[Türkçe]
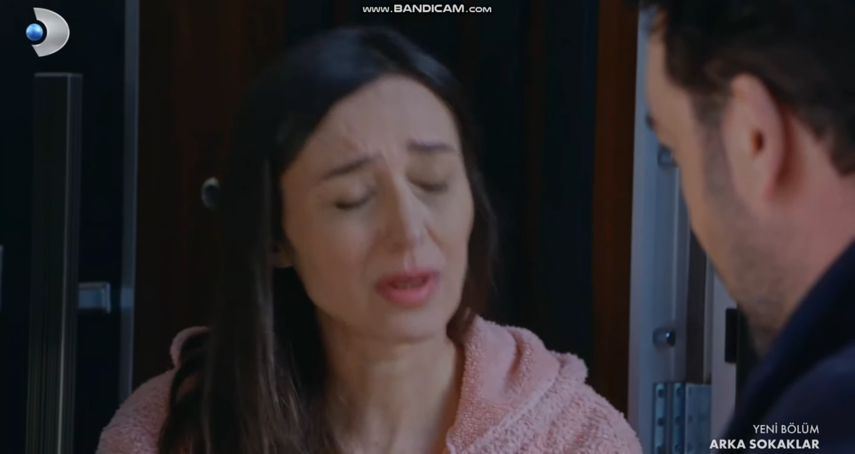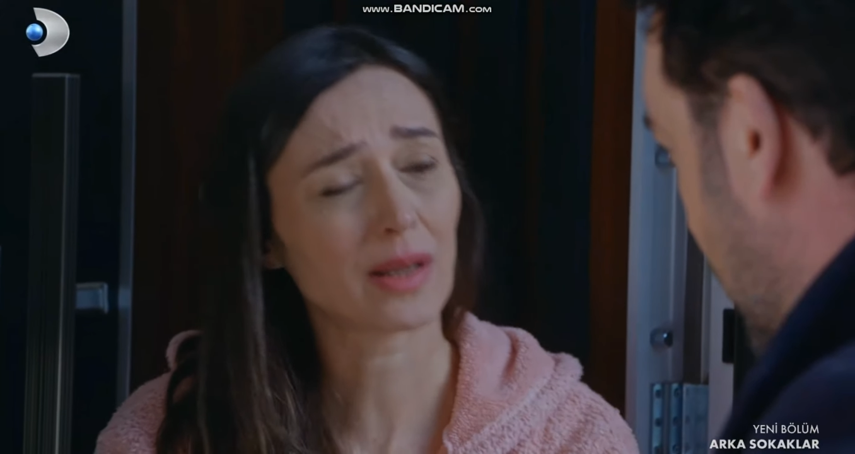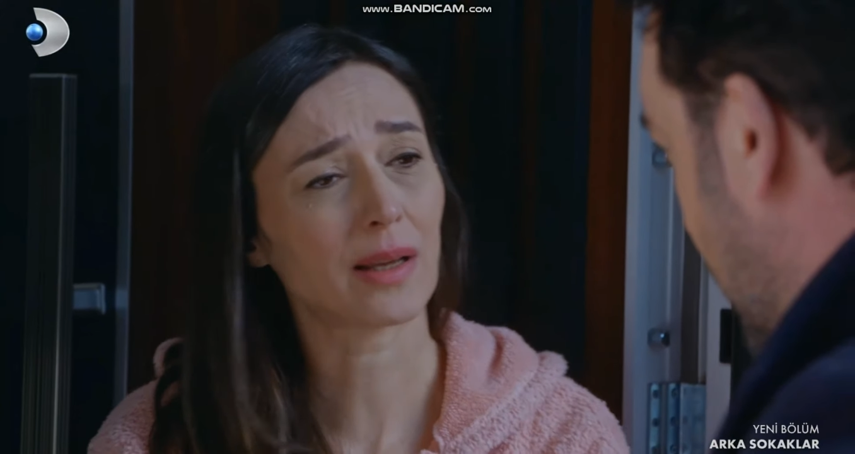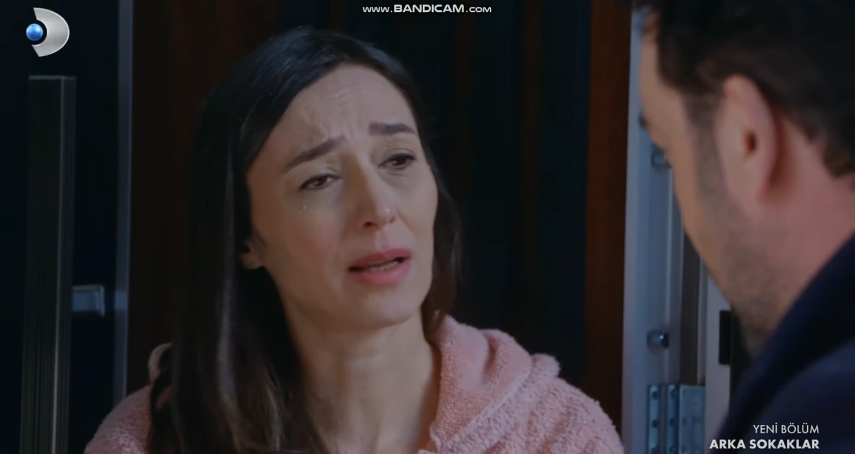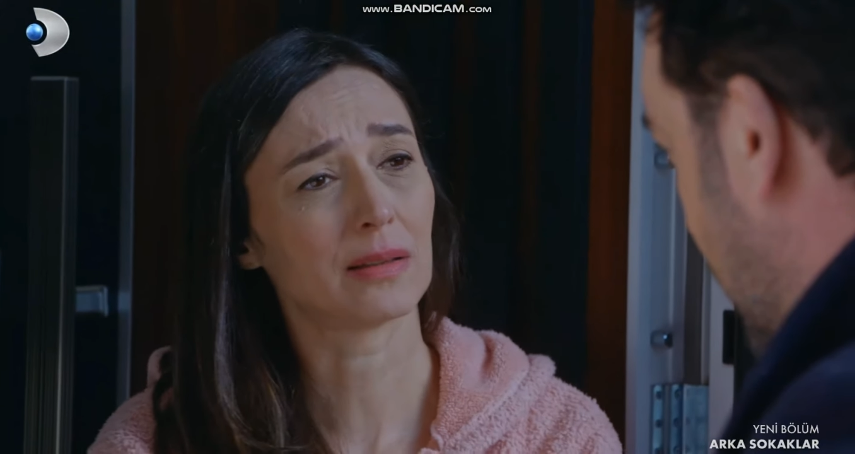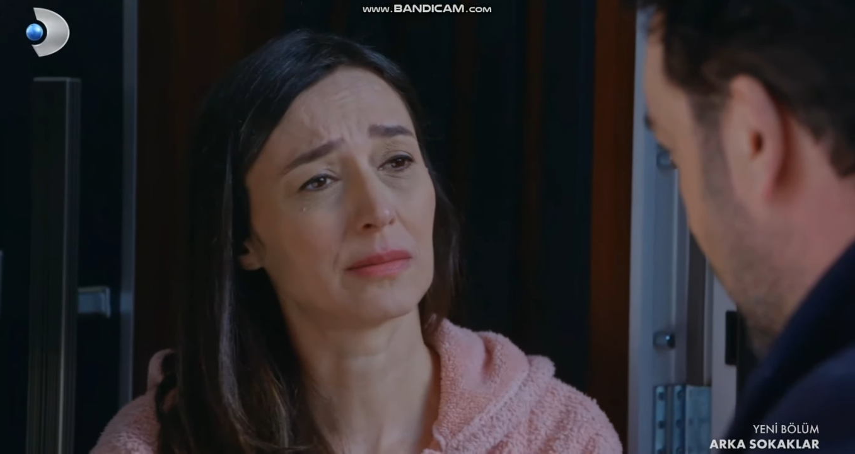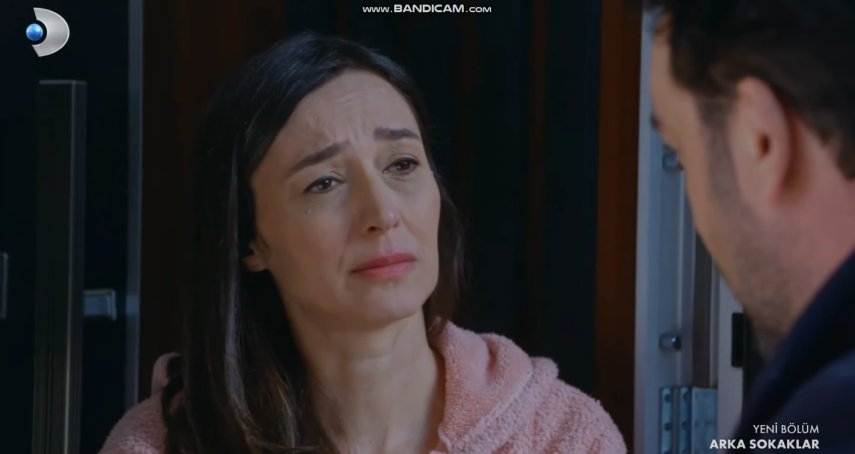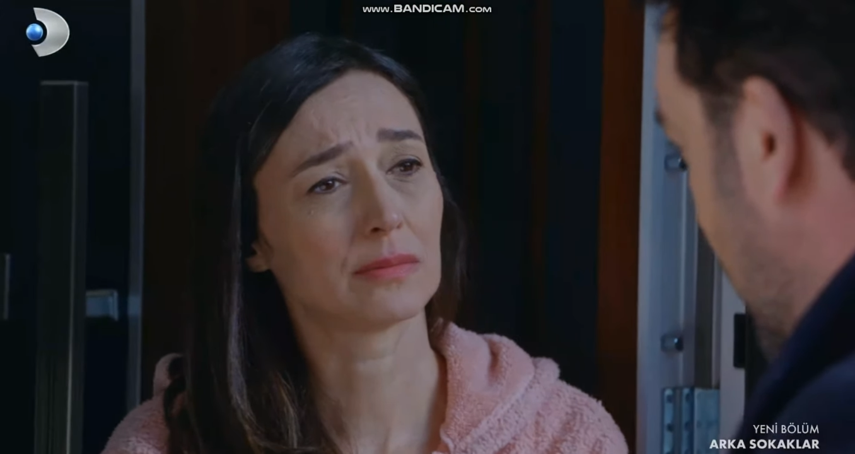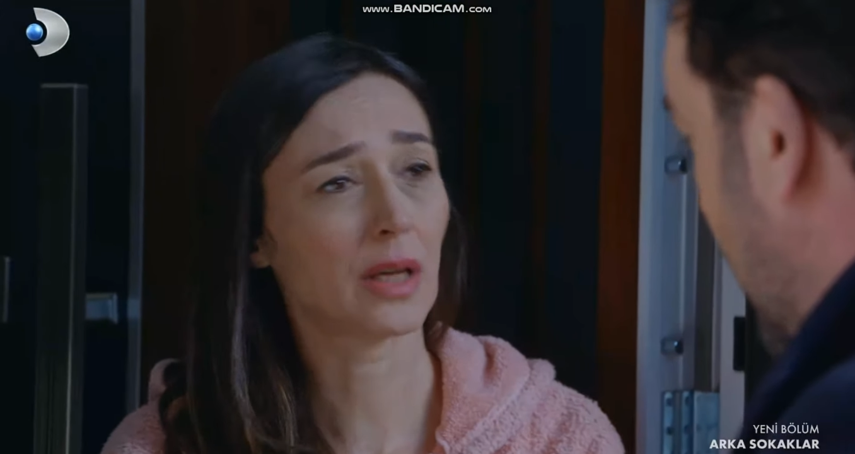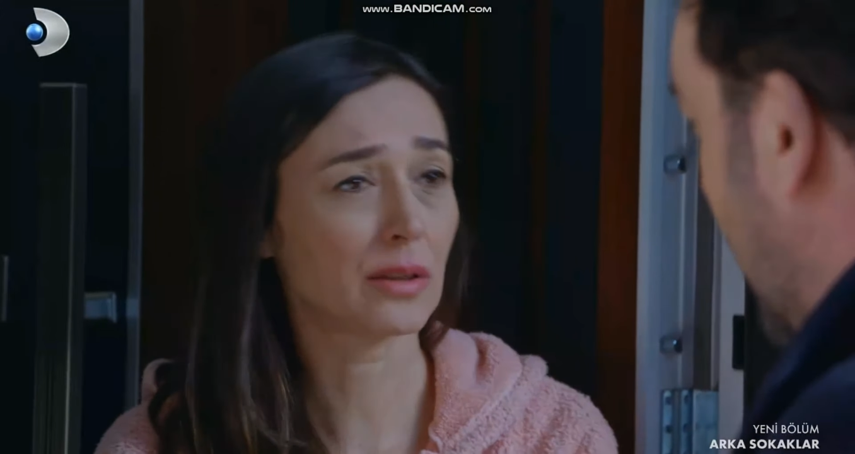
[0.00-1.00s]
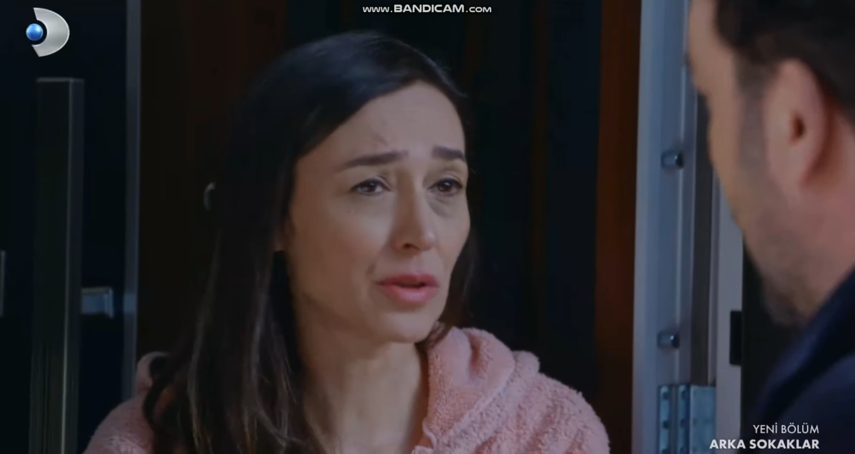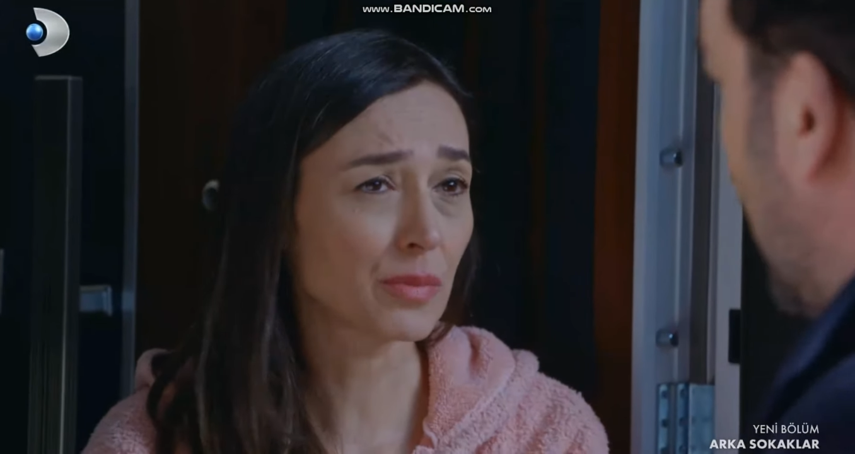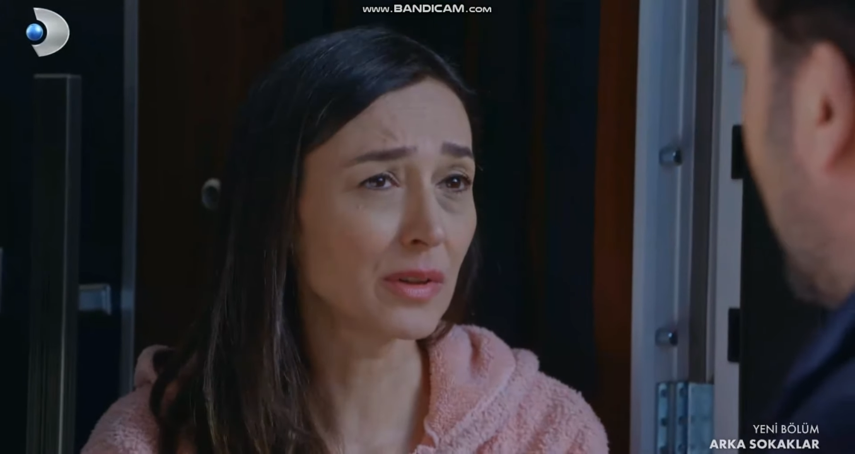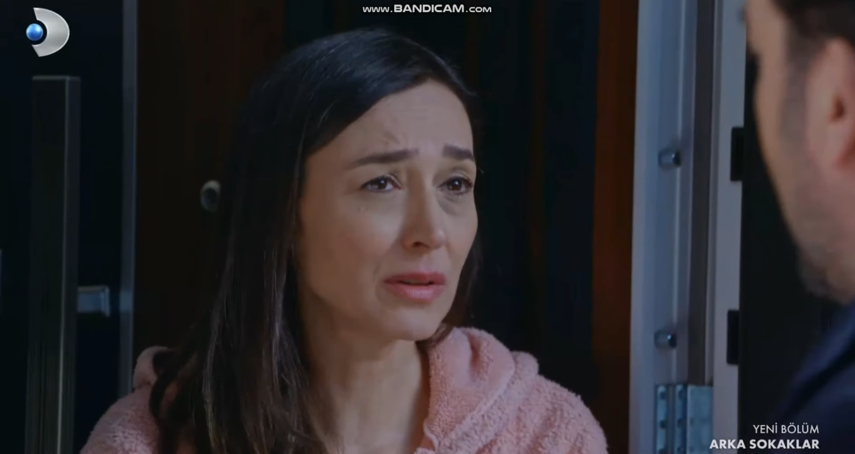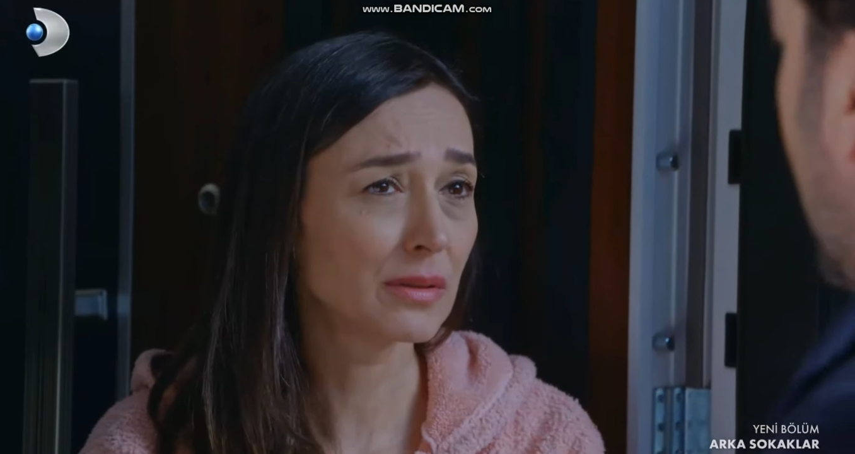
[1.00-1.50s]
yüzden geldim.
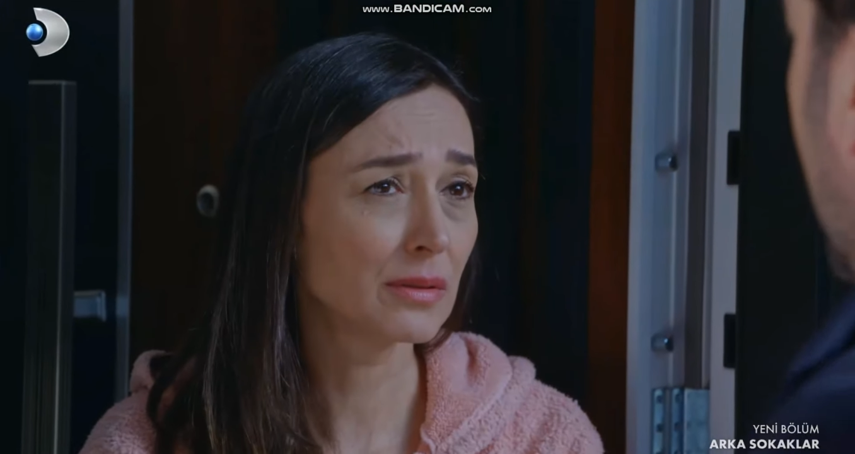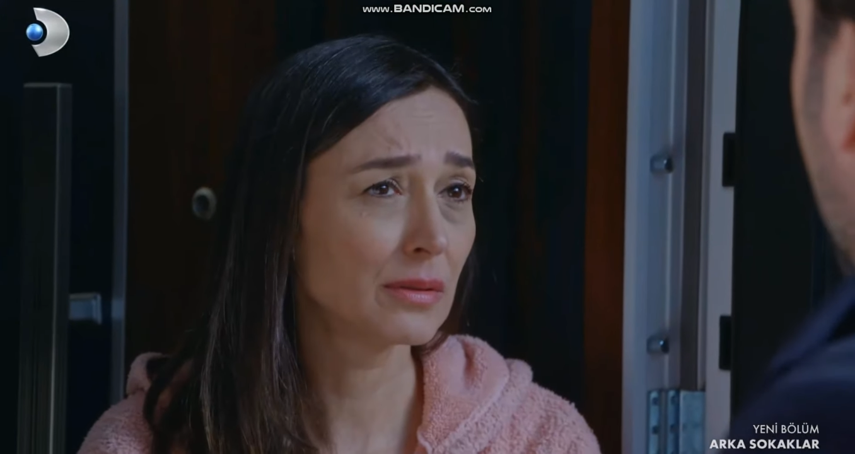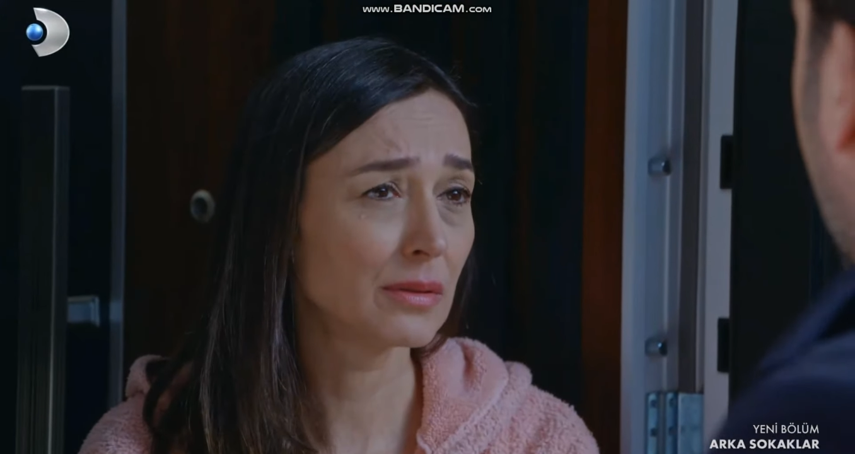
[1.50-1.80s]
Yanlış mı?